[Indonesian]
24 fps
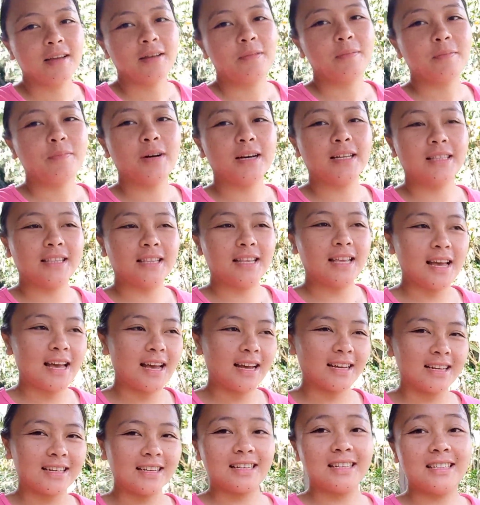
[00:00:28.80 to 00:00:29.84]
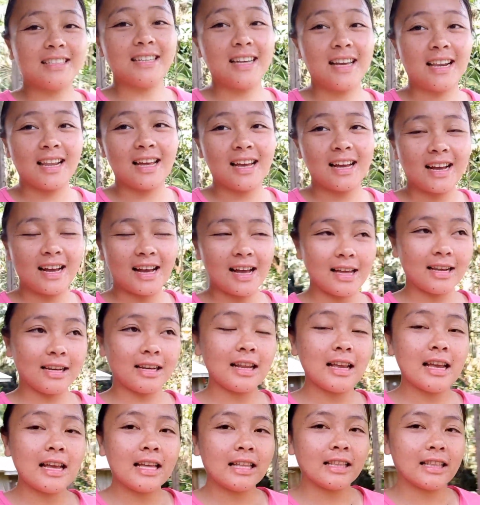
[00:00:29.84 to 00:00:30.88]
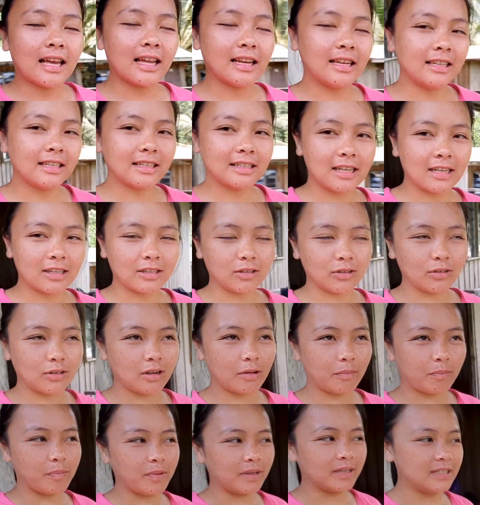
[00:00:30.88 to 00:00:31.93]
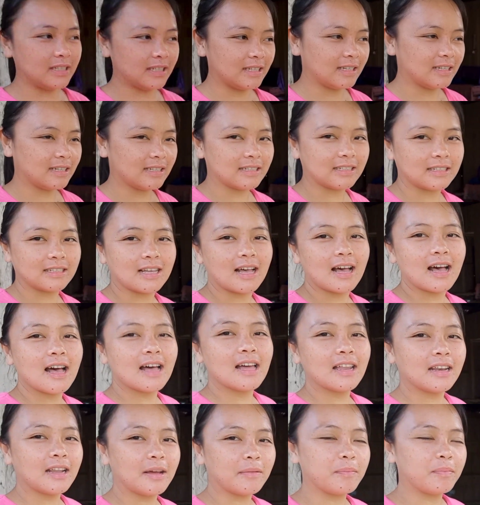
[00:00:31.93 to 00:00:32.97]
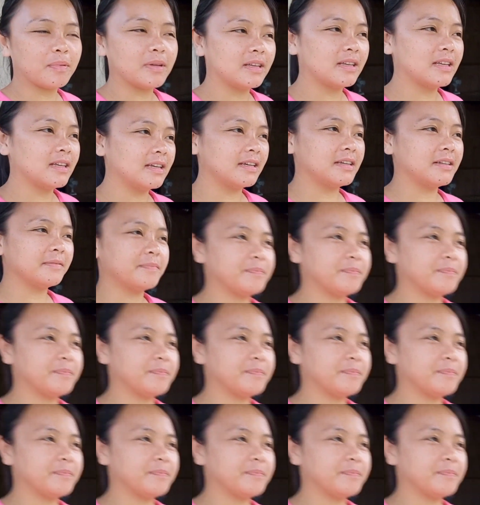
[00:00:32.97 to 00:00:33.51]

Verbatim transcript: buat ya kerjalahkan. kan. Tadi saya sudah pergi sana pergi